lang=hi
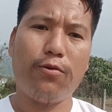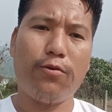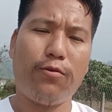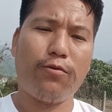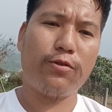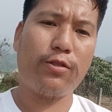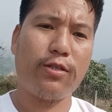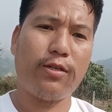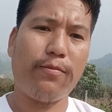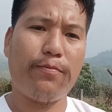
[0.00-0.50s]
तो
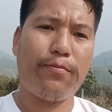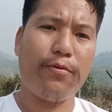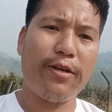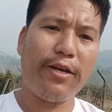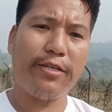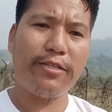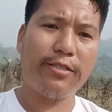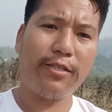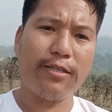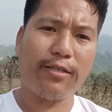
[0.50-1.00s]

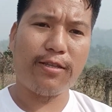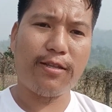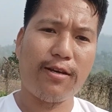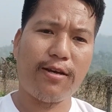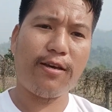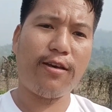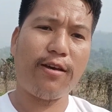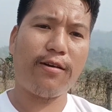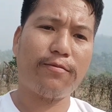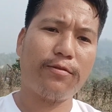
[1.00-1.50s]
उसका
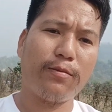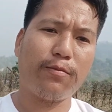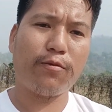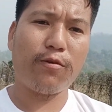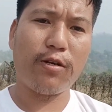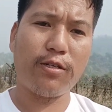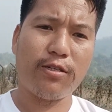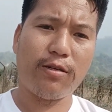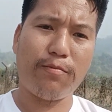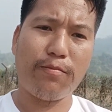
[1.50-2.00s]
प्राइस
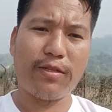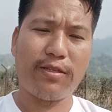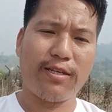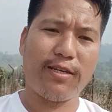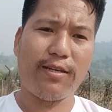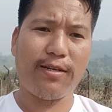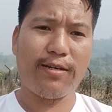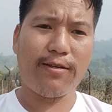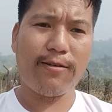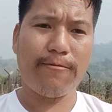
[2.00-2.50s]
कितना है आप
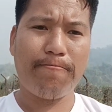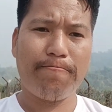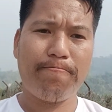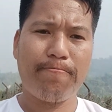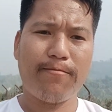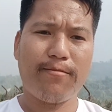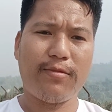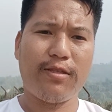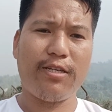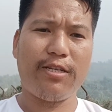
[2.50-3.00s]
सबको आज हम
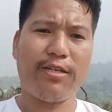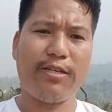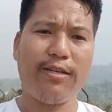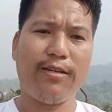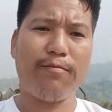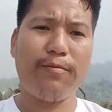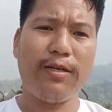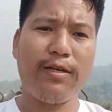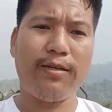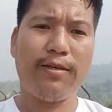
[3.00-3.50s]
बताएगा
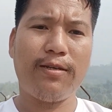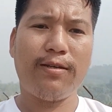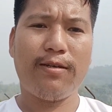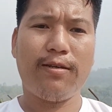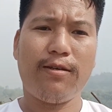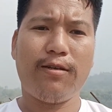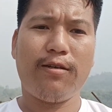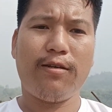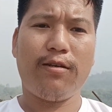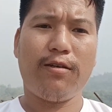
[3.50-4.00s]

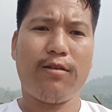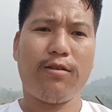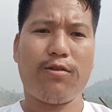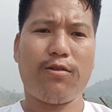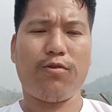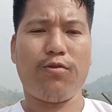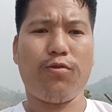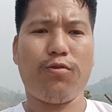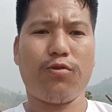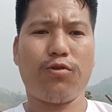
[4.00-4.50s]
डिटेल में
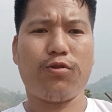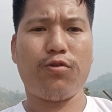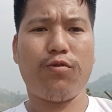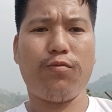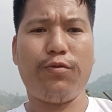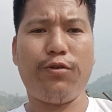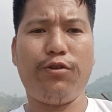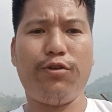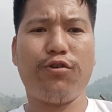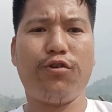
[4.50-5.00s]

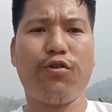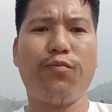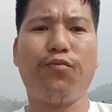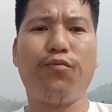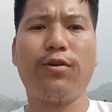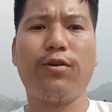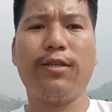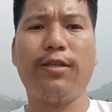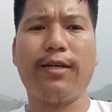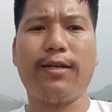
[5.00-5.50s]
तो
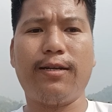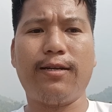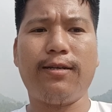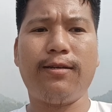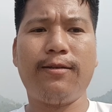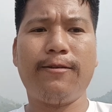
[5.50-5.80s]
दोस्तों वीडियो को